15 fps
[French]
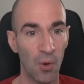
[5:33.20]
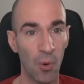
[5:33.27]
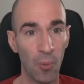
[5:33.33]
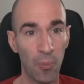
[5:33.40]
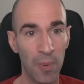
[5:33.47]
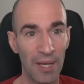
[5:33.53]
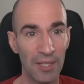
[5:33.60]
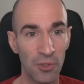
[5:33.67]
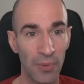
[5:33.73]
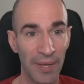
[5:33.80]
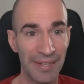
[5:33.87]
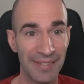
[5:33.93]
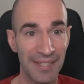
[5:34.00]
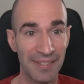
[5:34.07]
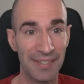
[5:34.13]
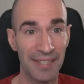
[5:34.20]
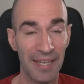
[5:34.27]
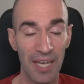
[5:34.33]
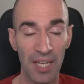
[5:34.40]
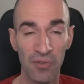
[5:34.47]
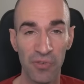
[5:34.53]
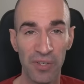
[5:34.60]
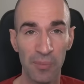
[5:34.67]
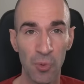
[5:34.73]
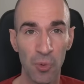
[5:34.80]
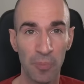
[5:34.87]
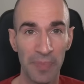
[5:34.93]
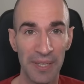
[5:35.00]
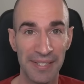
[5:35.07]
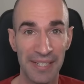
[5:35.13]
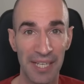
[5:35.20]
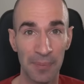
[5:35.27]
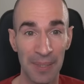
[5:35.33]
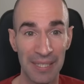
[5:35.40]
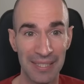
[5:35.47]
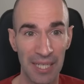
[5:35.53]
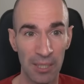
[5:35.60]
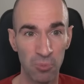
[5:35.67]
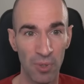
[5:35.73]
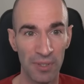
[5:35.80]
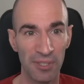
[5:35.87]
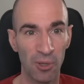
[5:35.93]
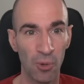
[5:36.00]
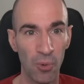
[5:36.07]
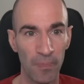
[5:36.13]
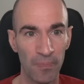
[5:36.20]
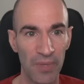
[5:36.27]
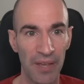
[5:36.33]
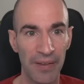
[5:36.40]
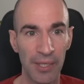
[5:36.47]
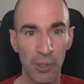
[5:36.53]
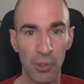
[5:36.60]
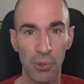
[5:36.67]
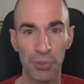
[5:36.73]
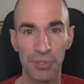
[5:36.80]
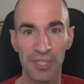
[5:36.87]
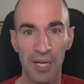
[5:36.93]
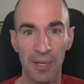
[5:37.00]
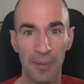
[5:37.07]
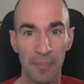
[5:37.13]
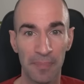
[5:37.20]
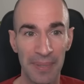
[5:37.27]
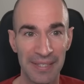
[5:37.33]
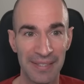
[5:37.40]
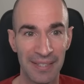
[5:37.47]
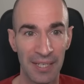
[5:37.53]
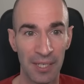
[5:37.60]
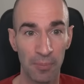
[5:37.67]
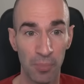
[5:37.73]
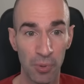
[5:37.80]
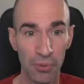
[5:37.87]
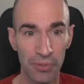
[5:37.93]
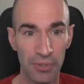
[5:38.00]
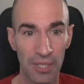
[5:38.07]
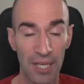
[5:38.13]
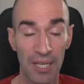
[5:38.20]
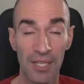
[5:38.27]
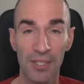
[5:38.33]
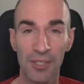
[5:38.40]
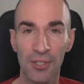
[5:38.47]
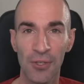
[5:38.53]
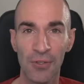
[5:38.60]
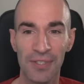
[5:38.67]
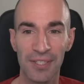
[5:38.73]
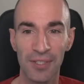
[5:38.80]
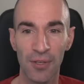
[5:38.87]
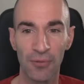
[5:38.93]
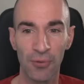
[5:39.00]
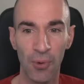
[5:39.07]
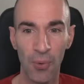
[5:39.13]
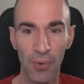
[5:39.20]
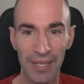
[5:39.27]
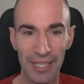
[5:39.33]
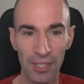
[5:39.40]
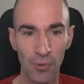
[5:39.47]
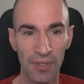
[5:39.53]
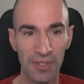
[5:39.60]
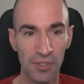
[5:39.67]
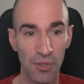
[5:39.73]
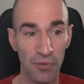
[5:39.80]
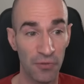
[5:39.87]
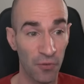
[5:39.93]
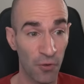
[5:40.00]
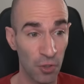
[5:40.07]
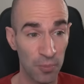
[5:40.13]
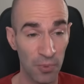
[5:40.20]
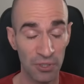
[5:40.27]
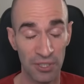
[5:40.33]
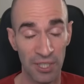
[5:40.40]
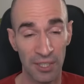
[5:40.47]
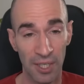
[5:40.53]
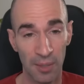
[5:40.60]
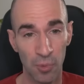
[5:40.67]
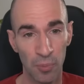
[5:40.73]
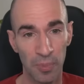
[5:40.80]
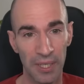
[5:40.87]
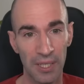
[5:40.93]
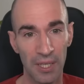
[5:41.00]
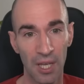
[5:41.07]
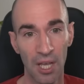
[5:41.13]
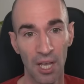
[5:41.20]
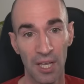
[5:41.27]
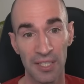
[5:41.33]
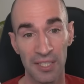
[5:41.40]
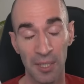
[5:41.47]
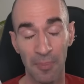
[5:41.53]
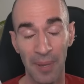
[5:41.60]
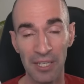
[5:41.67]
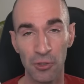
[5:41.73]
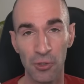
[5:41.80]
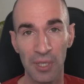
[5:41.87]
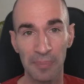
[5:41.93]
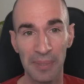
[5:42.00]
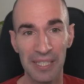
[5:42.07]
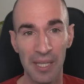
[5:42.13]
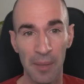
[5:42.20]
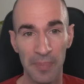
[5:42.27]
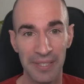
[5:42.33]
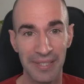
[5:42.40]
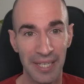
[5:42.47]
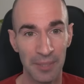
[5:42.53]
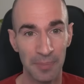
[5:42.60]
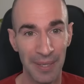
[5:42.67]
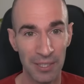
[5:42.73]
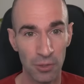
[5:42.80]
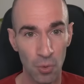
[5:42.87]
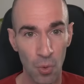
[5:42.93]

On part sur un SSD NVMe PCI Express 4.0 avec le Crucial P5 Plus, 119,99€. Franchement, c'est un très bon prix. C'est presque les prix d'un PC Express